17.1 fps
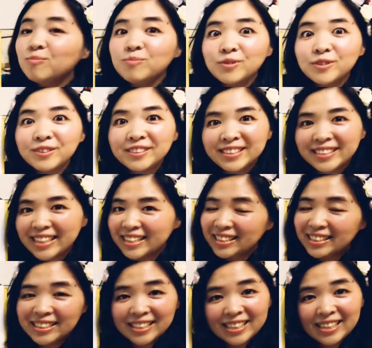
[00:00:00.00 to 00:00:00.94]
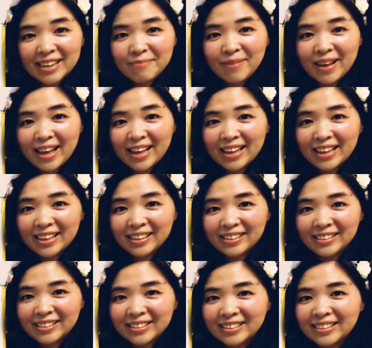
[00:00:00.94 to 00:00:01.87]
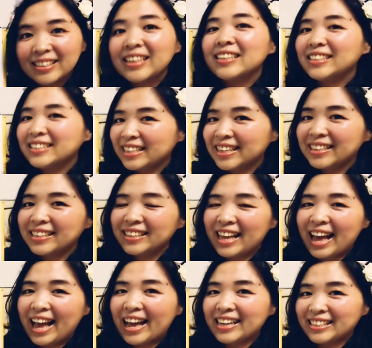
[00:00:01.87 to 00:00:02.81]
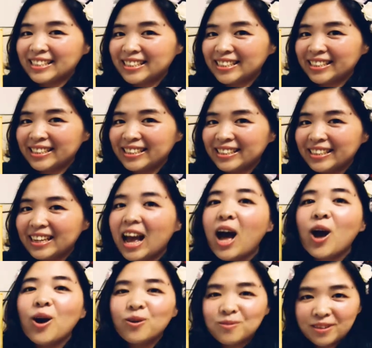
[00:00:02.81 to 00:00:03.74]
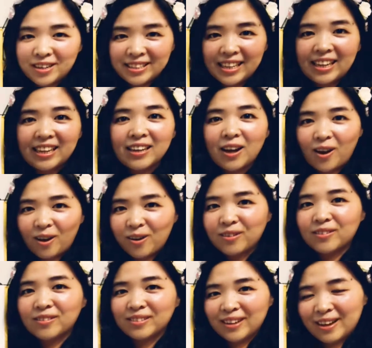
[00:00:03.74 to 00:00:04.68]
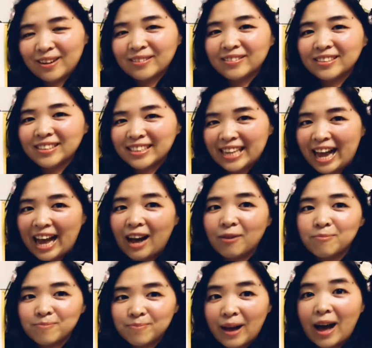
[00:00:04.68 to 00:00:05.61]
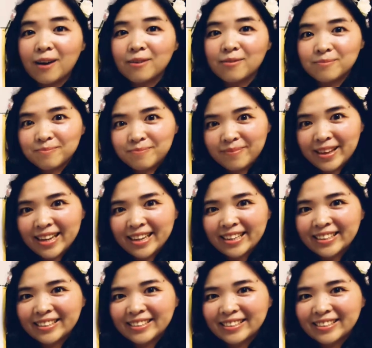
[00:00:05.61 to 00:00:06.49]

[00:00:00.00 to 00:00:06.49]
不生气了吗？真开心，我的恐龙小宝贝。